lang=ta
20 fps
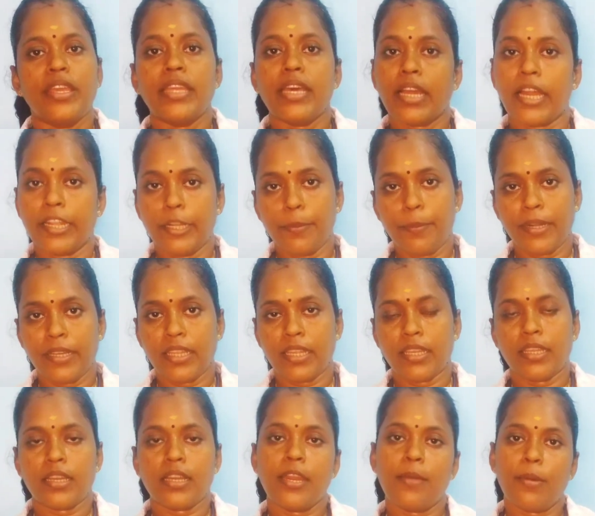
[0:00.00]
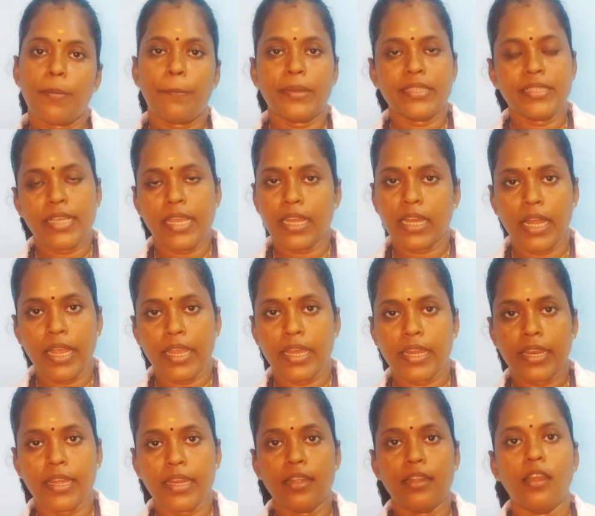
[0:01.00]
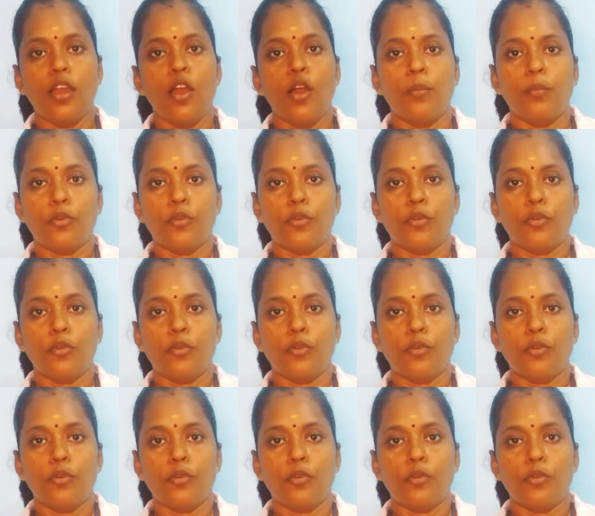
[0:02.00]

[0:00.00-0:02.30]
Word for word: இதை கட்டுப்படுத்துறதுக்கு நம்ம பச்சை காய்கறிகள்